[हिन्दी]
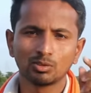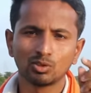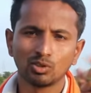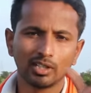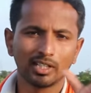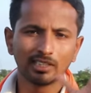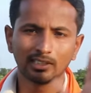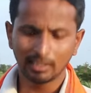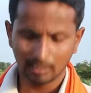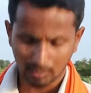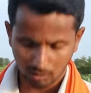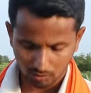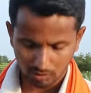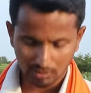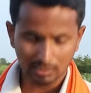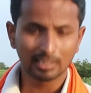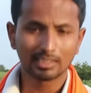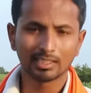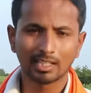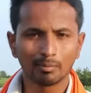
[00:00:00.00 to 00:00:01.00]
सुंडी तैयार
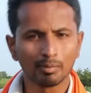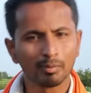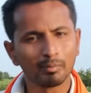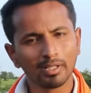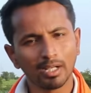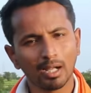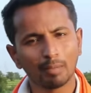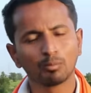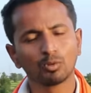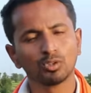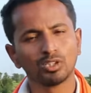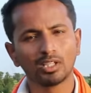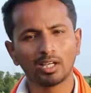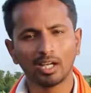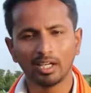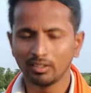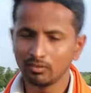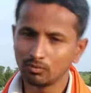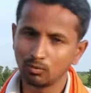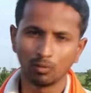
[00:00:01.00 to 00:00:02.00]
होती है जैसे कि अभी मैंने आपको
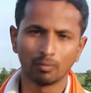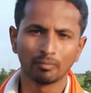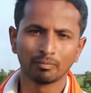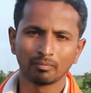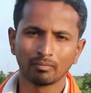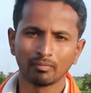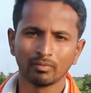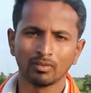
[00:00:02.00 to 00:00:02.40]
दिखाई वो